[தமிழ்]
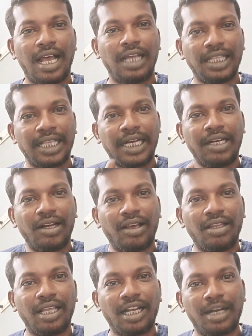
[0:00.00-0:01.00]
அந்த
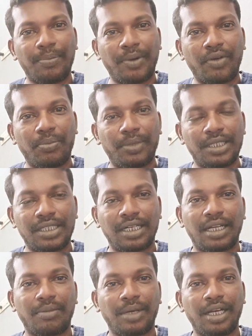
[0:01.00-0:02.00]
இரண்டாவதாக பவர் பெற்ற
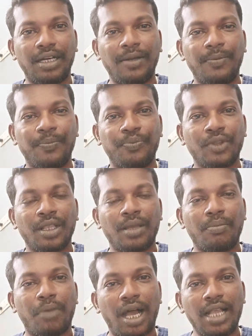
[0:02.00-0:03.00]
நபர்
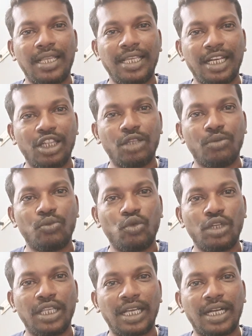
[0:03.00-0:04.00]
பாக்கி இருந்த
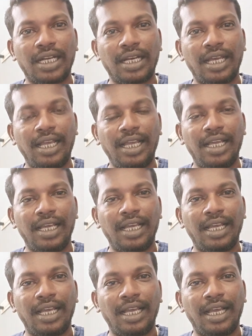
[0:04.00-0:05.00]
மூணு ஏக்கரை
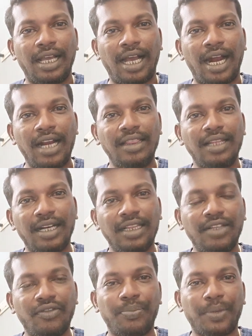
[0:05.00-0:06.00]

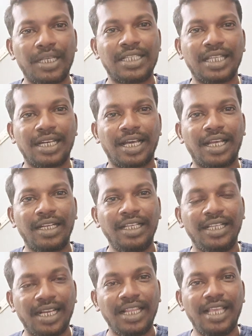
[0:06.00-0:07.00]
அடுத்தடுத்து விற்பனை செய்கிறாரு
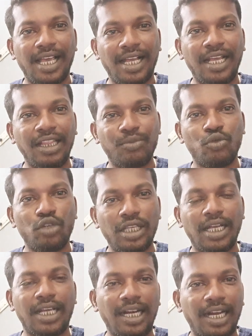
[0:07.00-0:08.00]
இறுதியாக அந்த மூணு
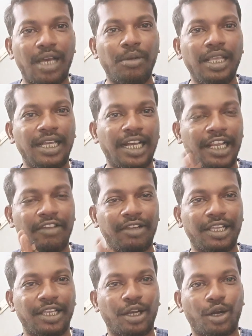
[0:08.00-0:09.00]
ஏக்கரை நாமளே கிரையை
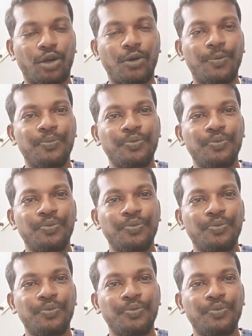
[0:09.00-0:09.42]
வாங்கிடுறோம்